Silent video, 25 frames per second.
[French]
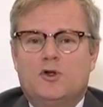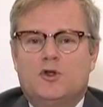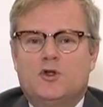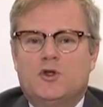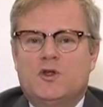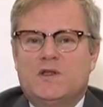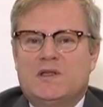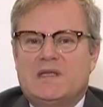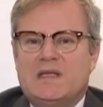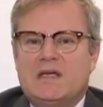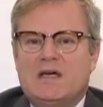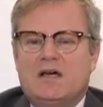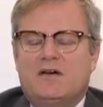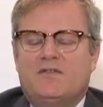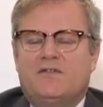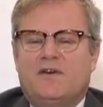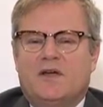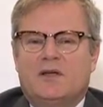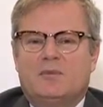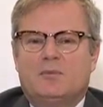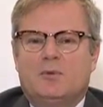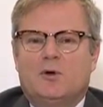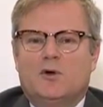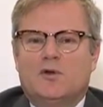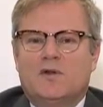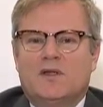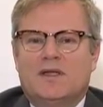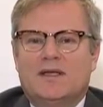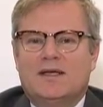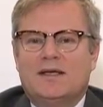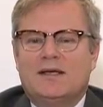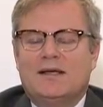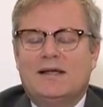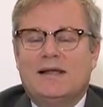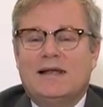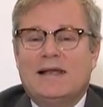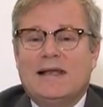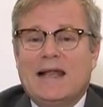le notaire va
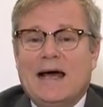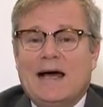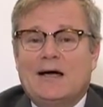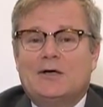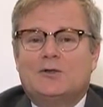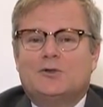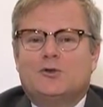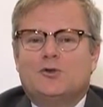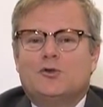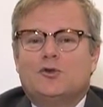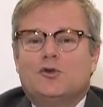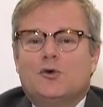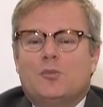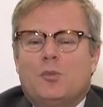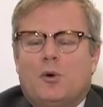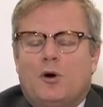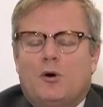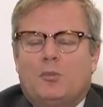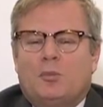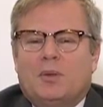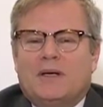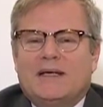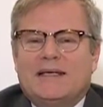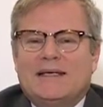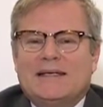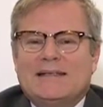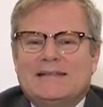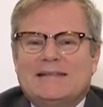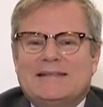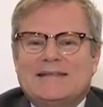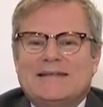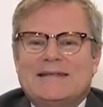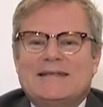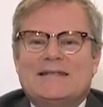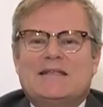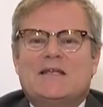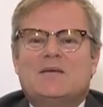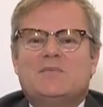demander l'acte de
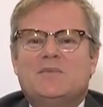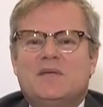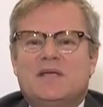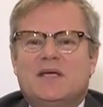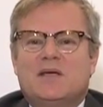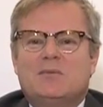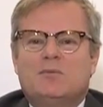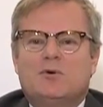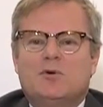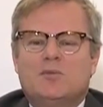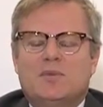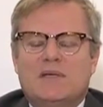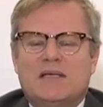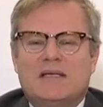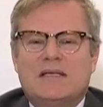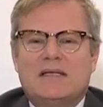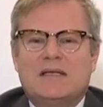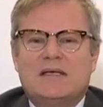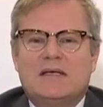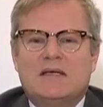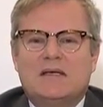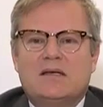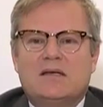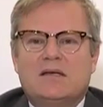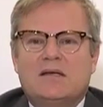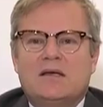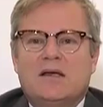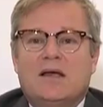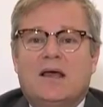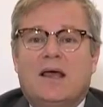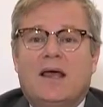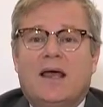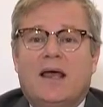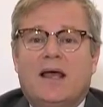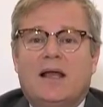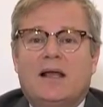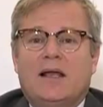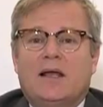propriété des biens immobiliers
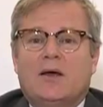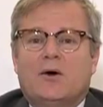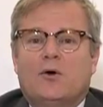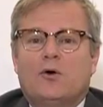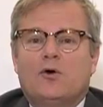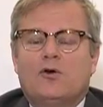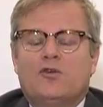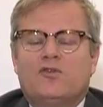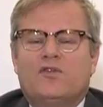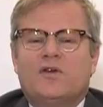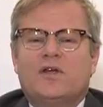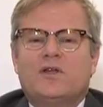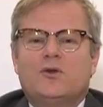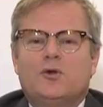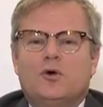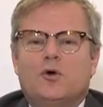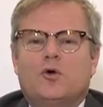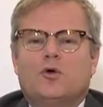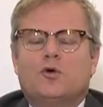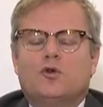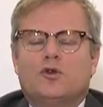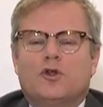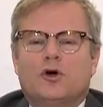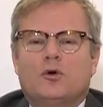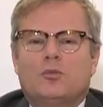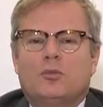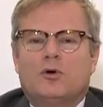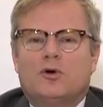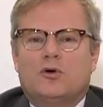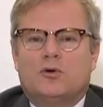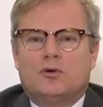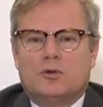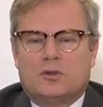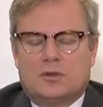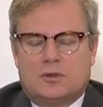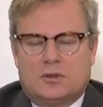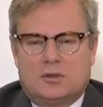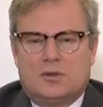et les relevés de compte en
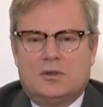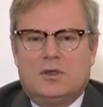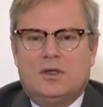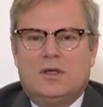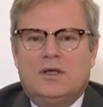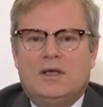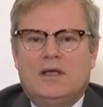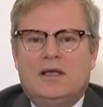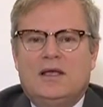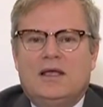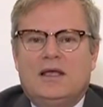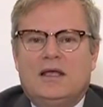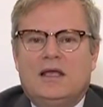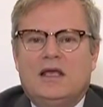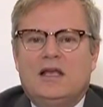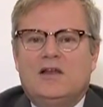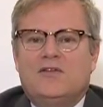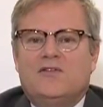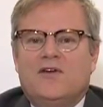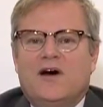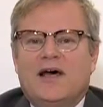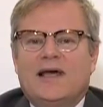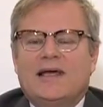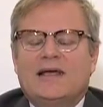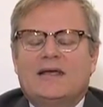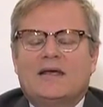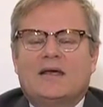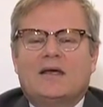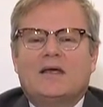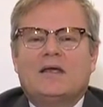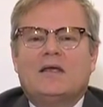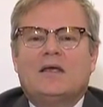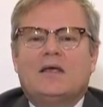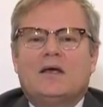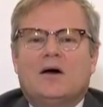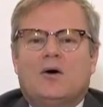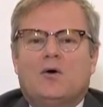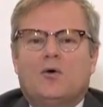banque. Il va
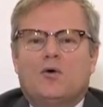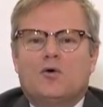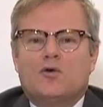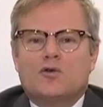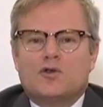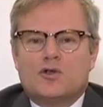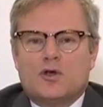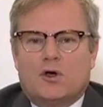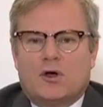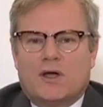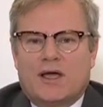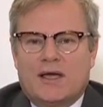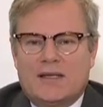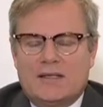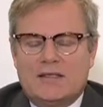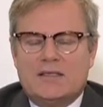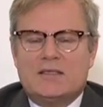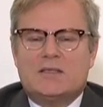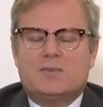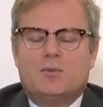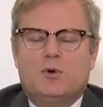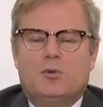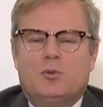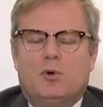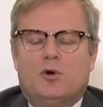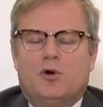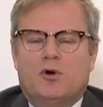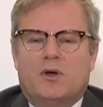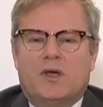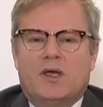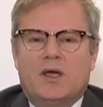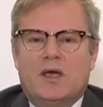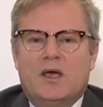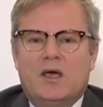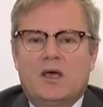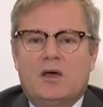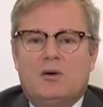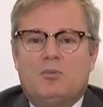écrire aux organismes
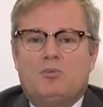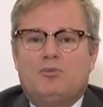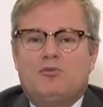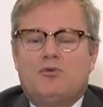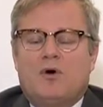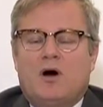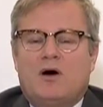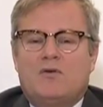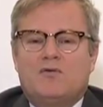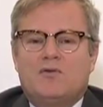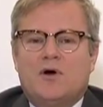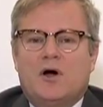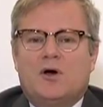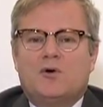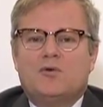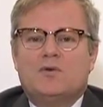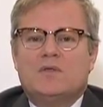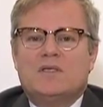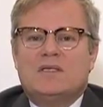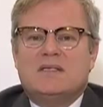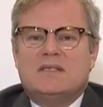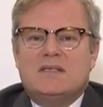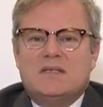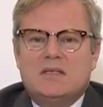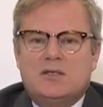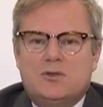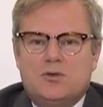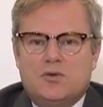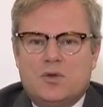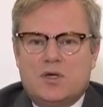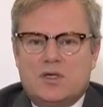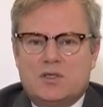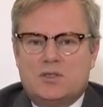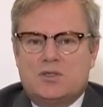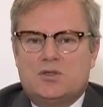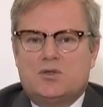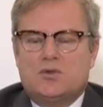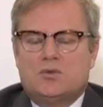bancaires pour avoir une
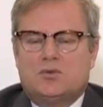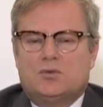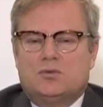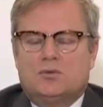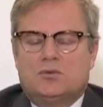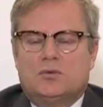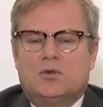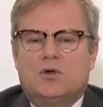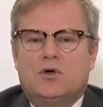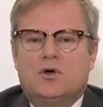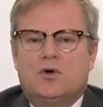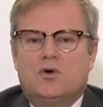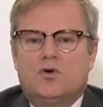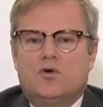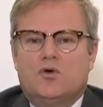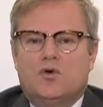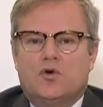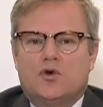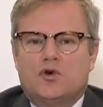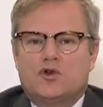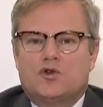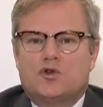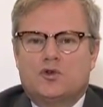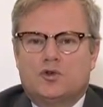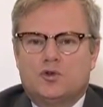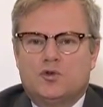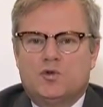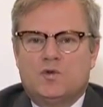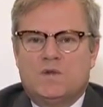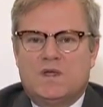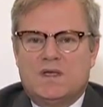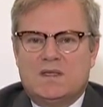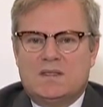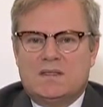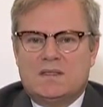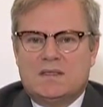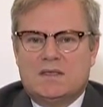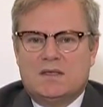situation au jour du
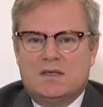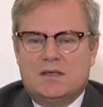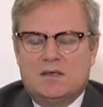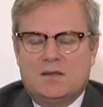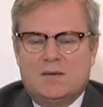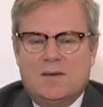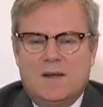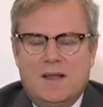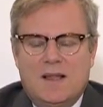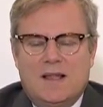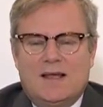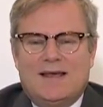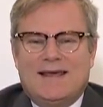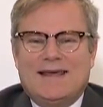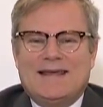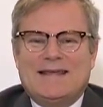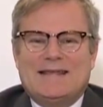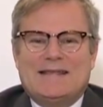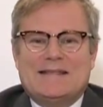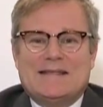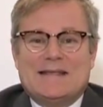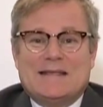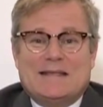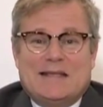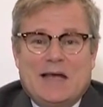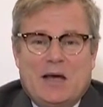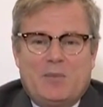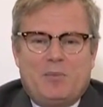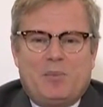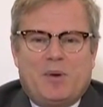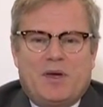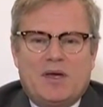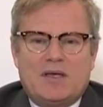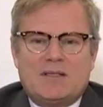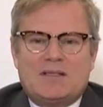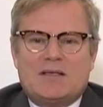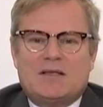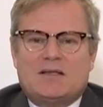décès et c'est
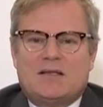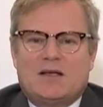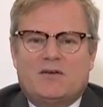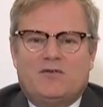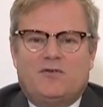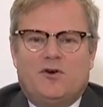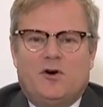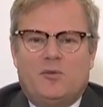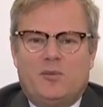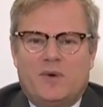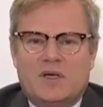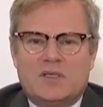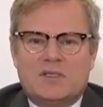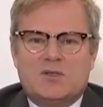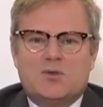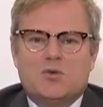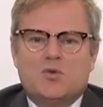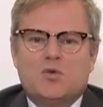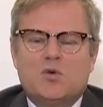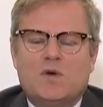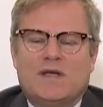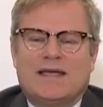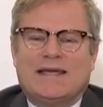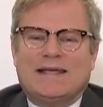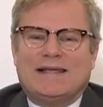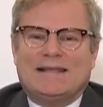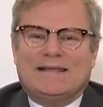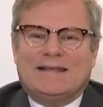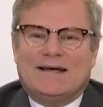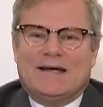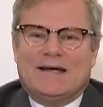d'après cette information qu'il